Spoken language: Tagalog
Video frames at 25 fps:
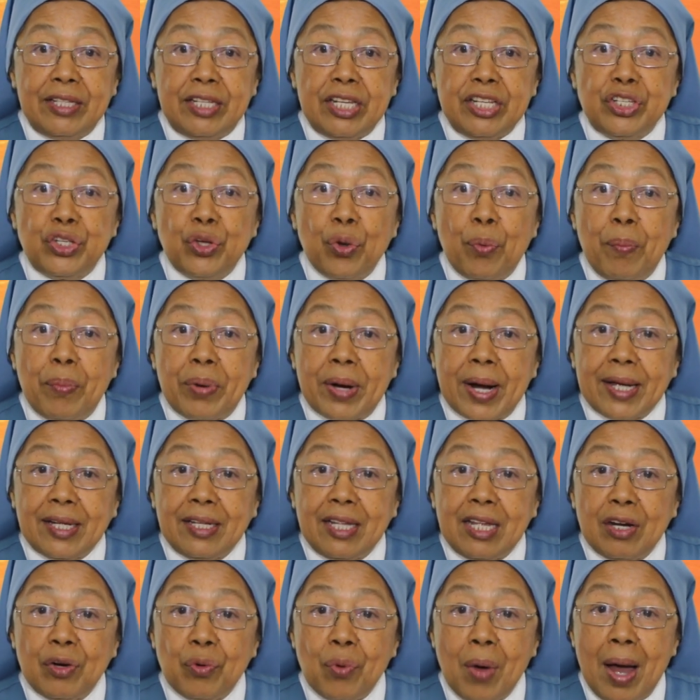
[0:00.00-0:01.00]
Ti
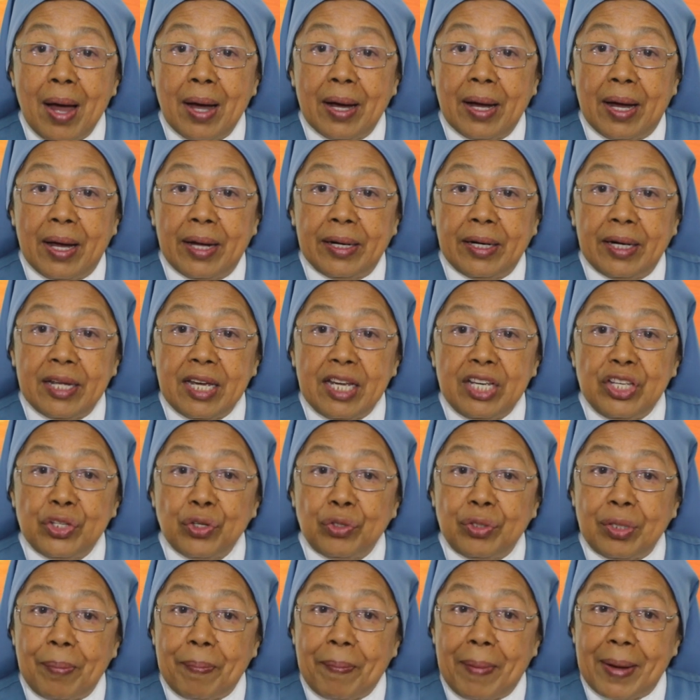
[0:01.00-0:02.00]
sumrek ti ruangan
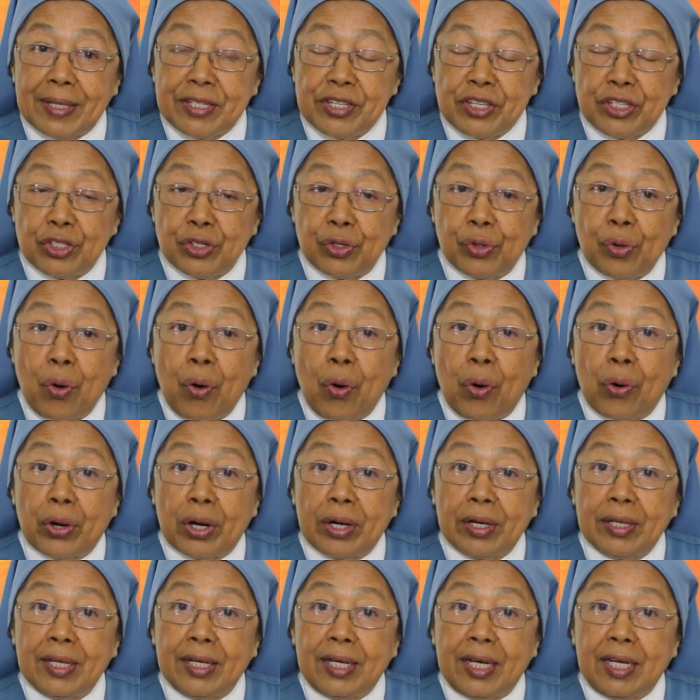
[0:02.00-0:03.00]
iso ti
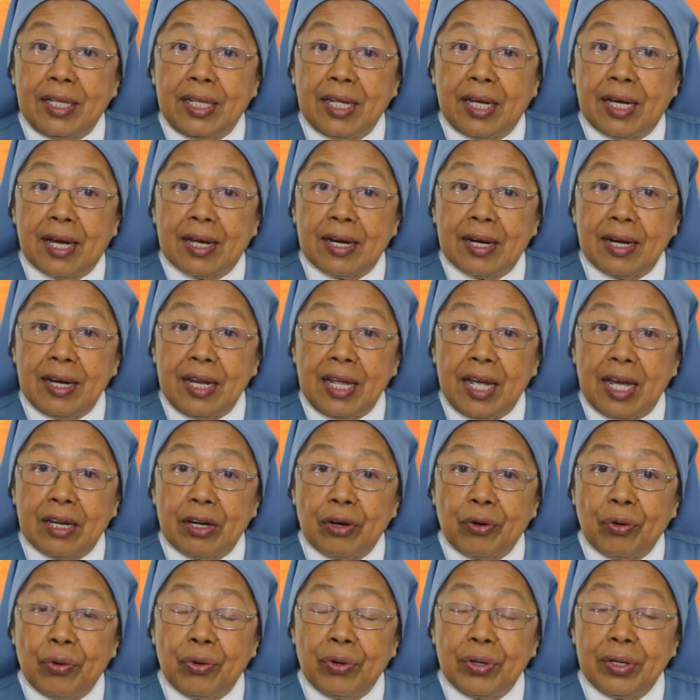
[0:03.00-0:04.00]
pastor dagiti
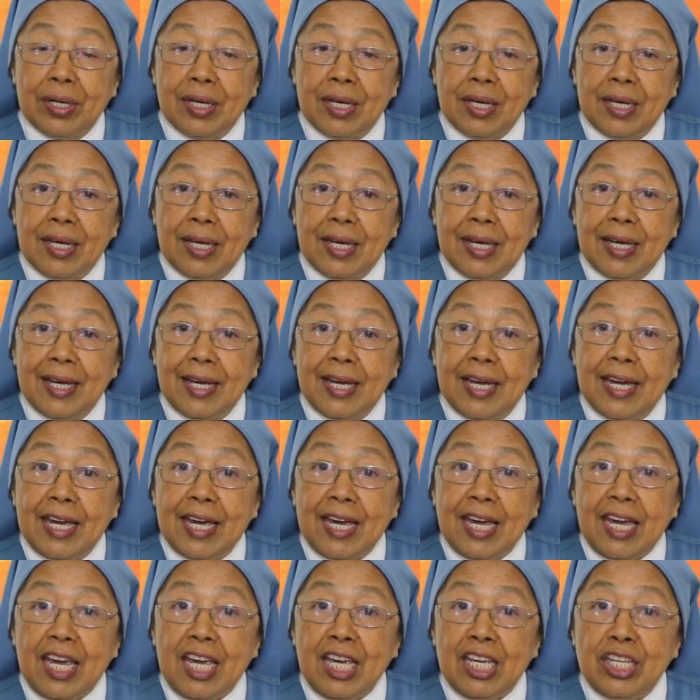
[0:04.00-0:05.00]
karnero,
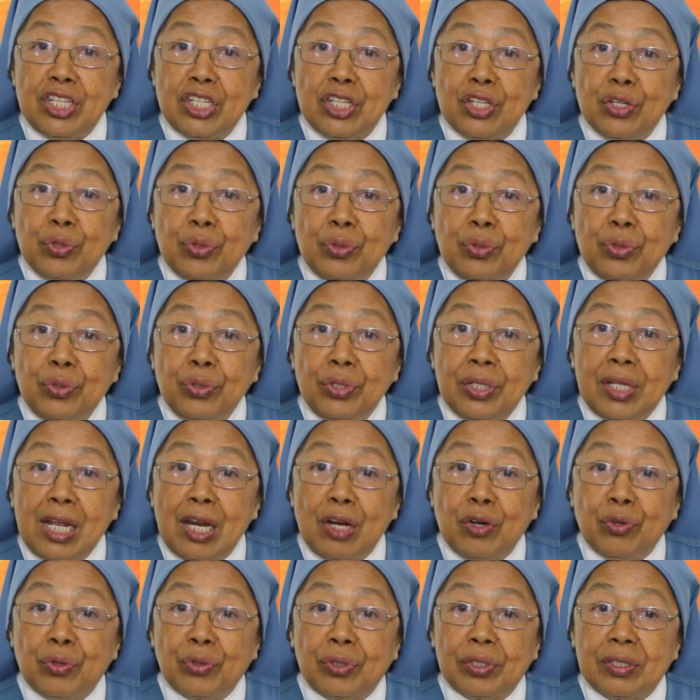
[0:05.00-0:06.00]
iso
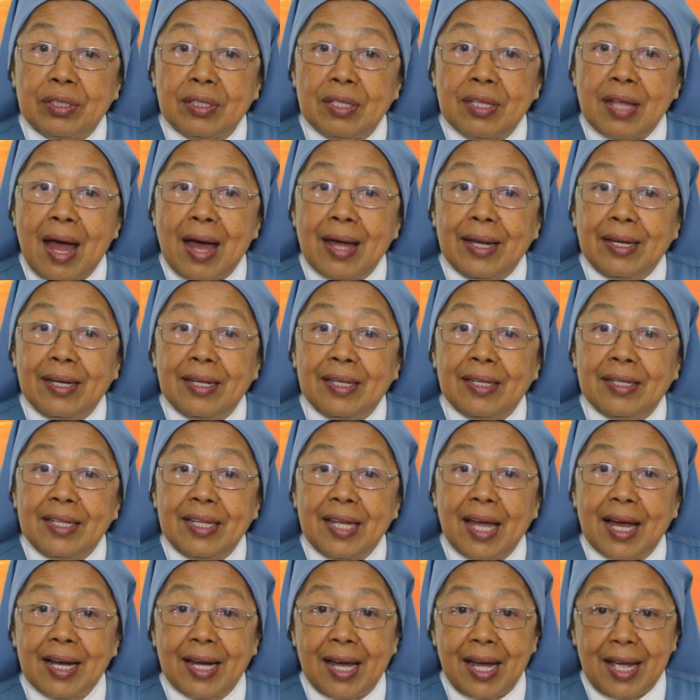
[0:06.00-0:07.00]
ti
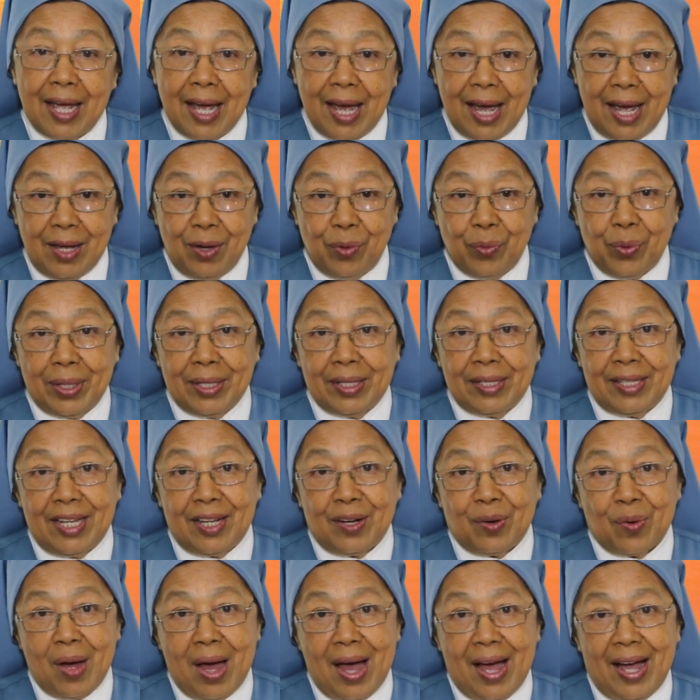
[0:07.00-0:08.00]
luktan ti agay aywan
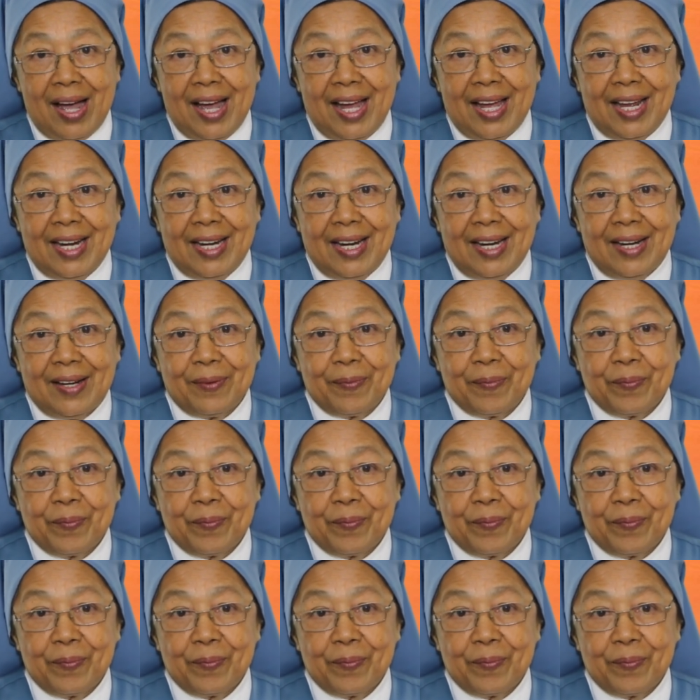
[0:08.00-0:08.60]
ti ruangan